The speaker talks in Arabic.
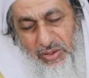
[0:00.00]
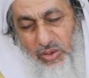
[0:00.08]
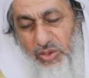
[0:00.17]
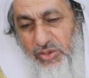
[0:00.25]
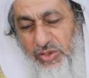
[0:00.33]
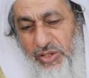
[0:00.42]

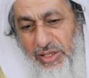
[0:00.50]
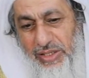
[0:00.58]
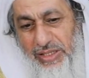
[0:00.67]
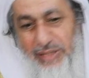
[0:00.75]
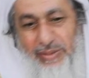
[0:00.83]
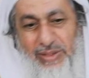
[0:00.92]
عشر
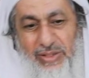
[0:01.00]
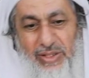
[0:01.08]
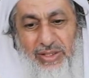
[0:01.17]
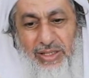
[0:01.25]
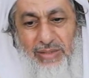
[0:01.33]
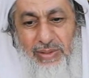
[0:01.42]
القيمة
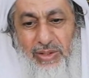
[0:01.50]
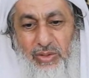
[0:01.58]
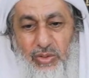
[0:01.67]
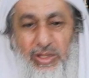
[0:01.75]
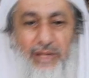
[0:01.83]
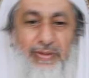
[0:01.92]
تقريبا
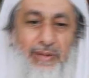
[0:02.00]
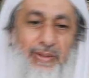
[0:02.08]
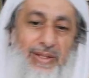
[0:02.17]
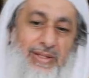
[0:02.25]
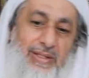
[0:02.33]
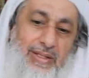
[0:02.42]
يودع في
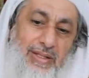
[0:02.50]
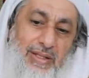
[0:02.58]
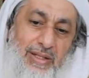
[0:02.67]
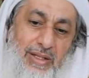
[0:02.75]
البنك